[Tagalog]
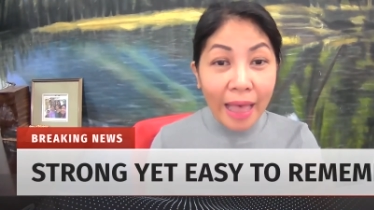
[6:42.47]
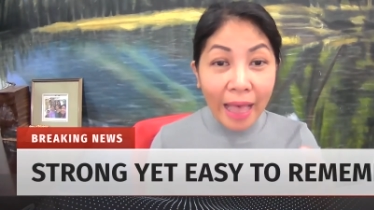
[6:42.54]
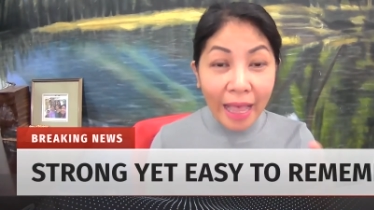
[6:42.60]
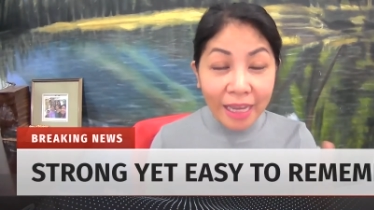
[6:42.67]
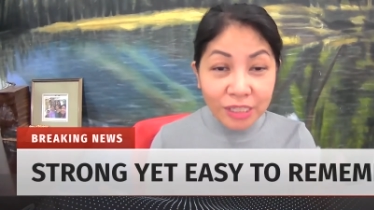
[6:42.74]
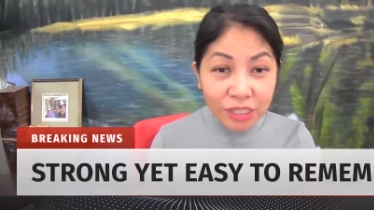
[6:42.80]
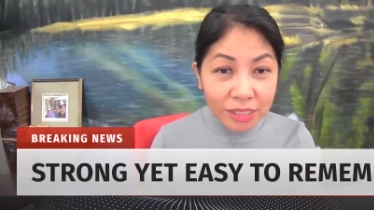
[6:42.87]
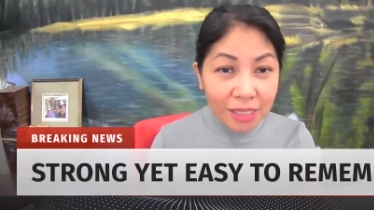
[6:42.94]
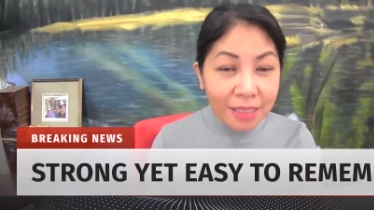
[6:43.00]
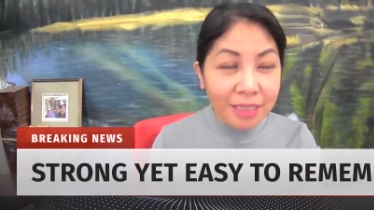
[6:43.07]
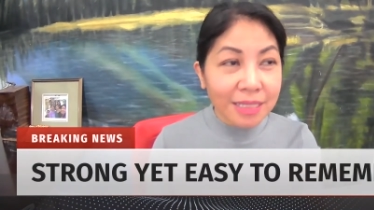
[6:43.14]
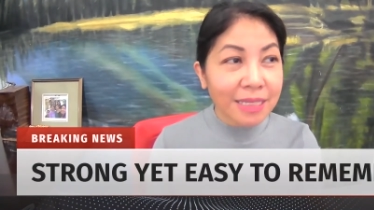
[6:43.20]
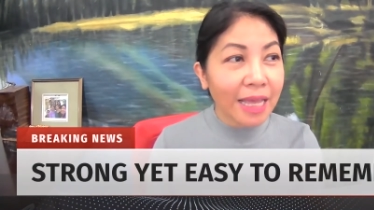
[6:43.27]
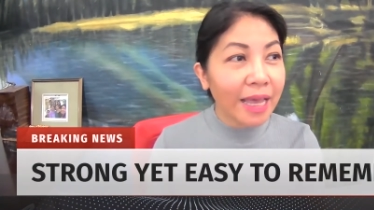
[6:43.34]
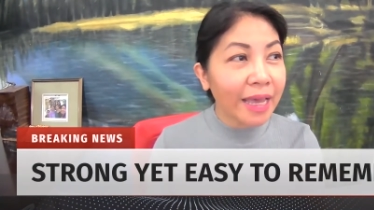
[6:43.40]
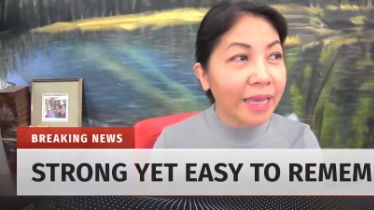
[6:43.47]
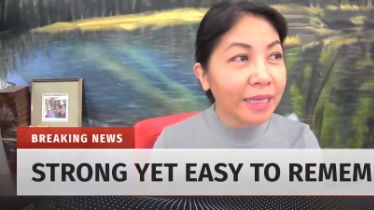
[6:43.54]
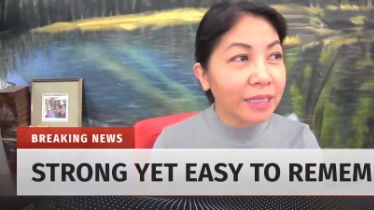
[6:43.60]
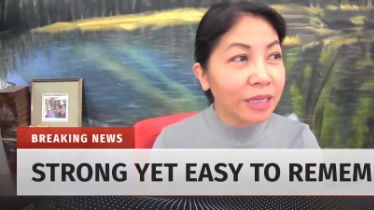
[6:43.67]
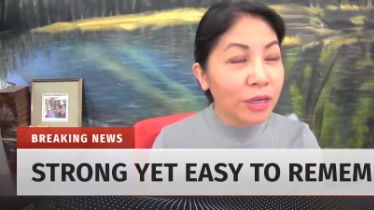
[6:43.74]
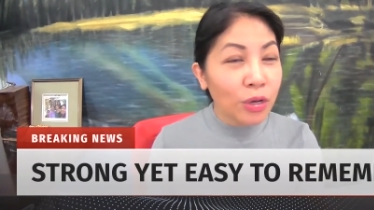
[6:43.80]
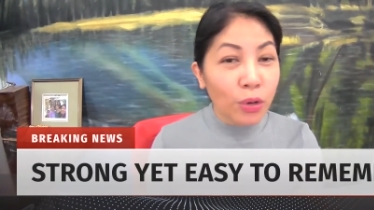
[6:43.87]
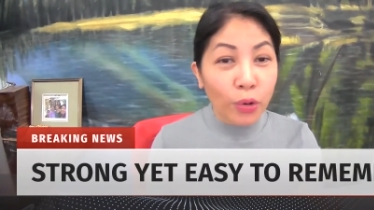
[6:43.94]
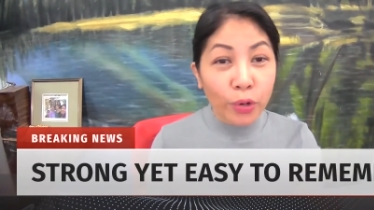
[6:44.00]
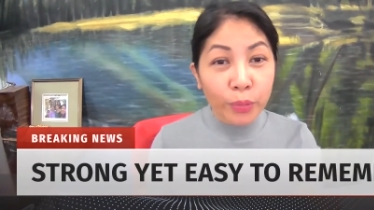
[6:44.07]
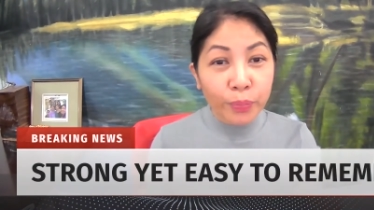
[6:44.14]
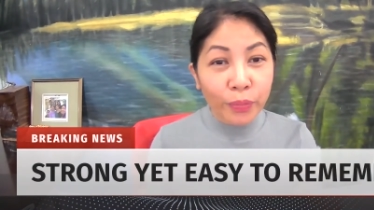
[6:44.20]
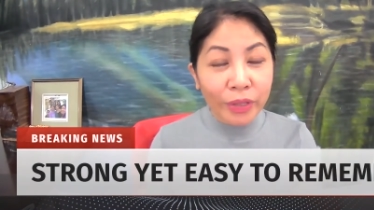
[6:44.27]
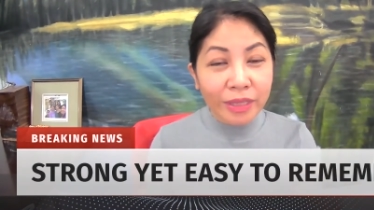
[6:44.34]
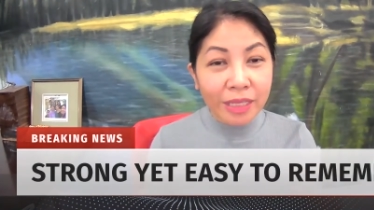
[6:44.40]
hashtag sign, or
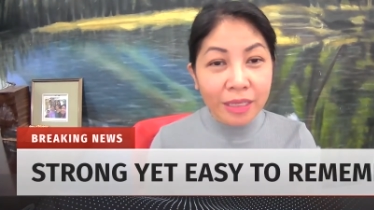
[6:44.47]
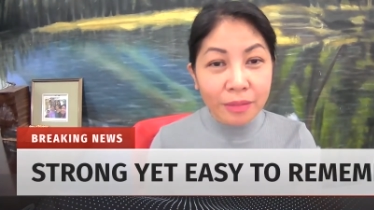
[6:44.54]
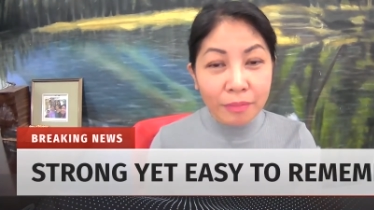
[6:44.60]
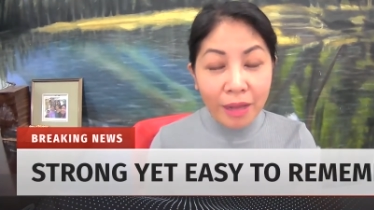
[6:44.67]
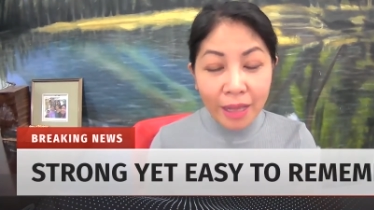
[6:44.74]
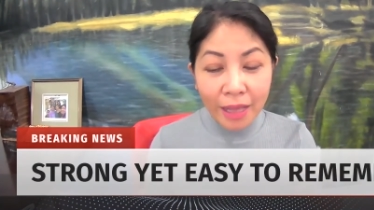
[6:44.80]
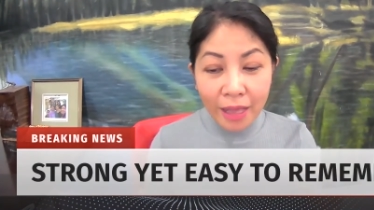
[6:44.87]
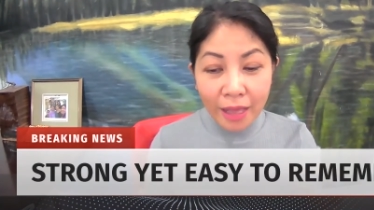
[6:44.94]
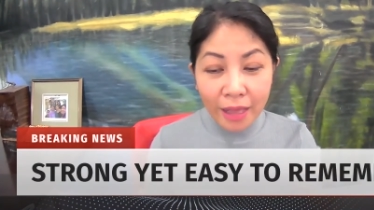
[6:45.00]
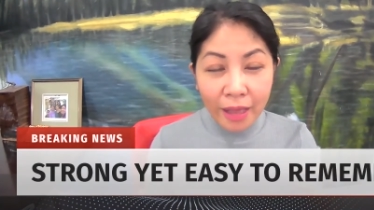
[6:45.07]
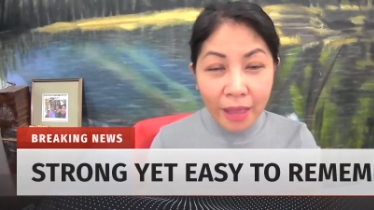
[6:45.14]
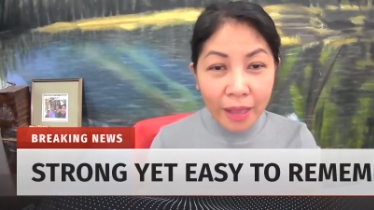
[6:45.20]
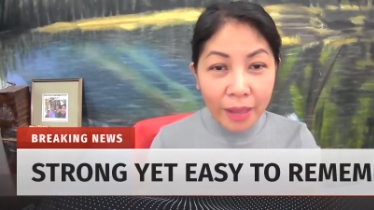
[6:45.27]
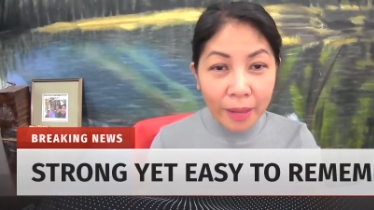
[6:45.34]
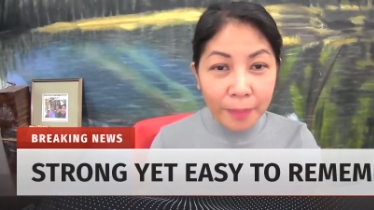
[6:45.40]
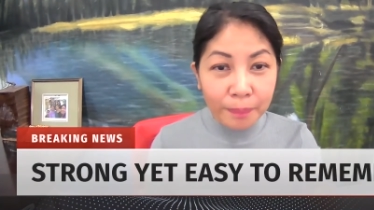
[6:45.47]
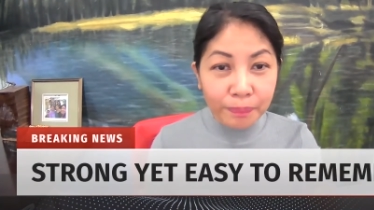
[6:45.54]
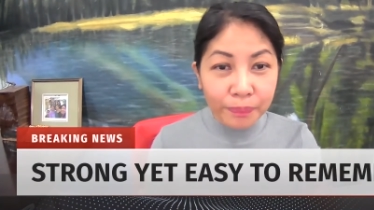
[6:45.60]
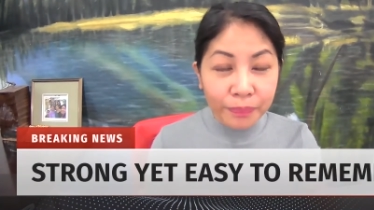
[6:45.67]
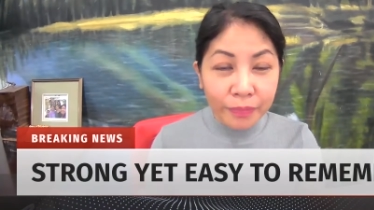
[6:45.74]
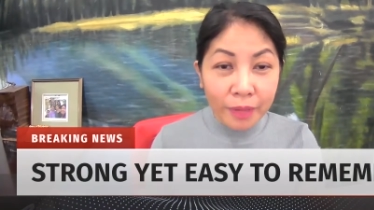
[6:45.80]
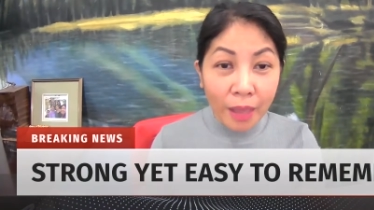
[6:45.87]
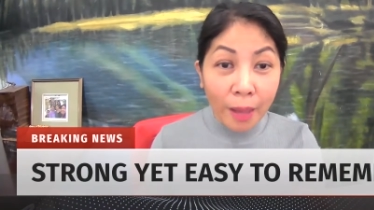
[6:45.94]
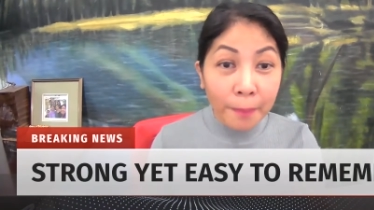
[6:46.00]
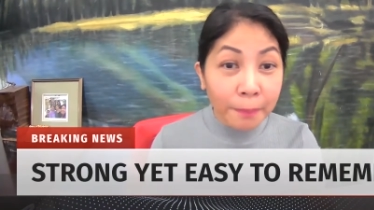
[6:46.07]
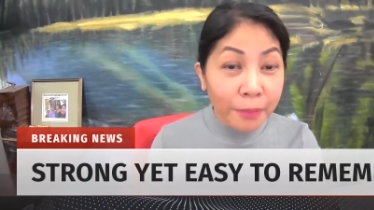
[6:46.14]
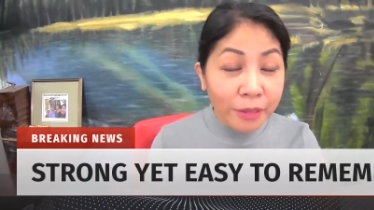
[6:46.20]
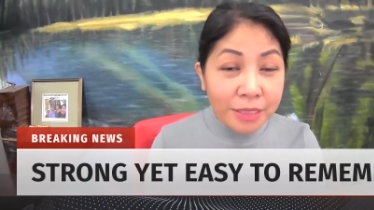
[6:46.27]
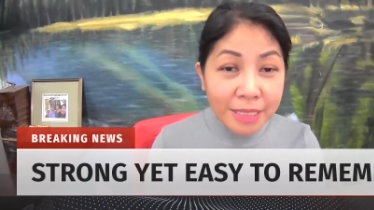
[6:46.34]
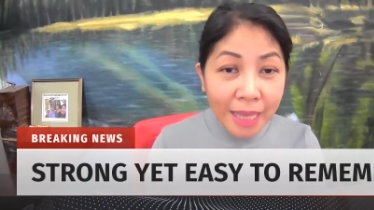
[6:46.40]
pwedeng mga um,
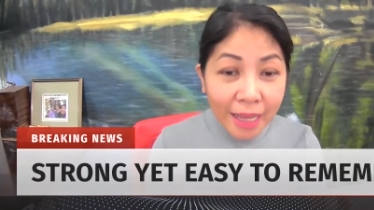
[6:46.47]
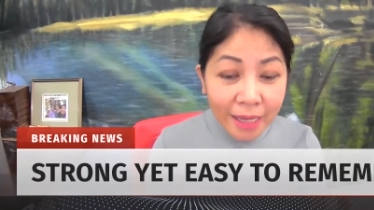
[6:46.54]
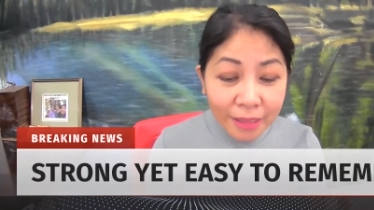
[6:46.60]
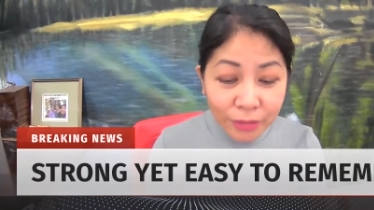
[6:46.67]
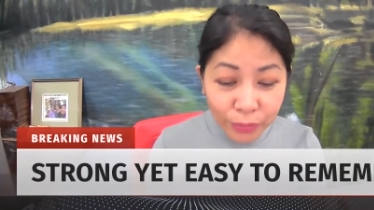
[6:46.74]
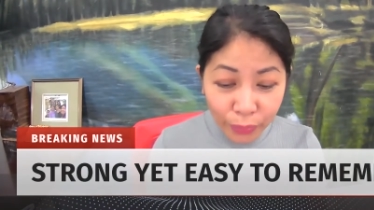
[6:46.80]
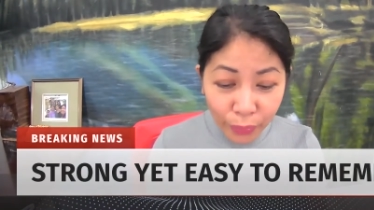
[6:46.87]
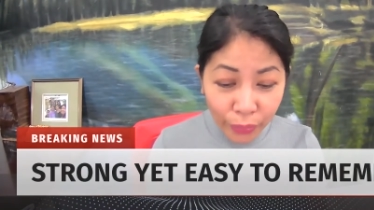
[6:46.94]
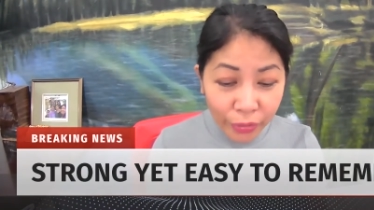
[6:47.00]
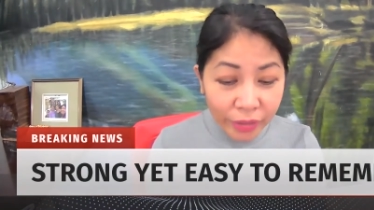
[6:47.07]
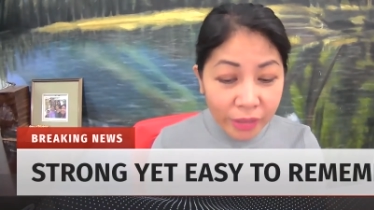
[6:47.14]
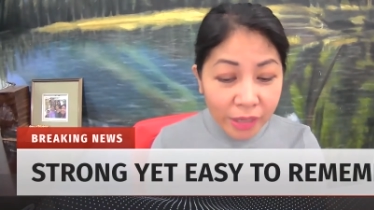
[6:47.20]
ampersand, or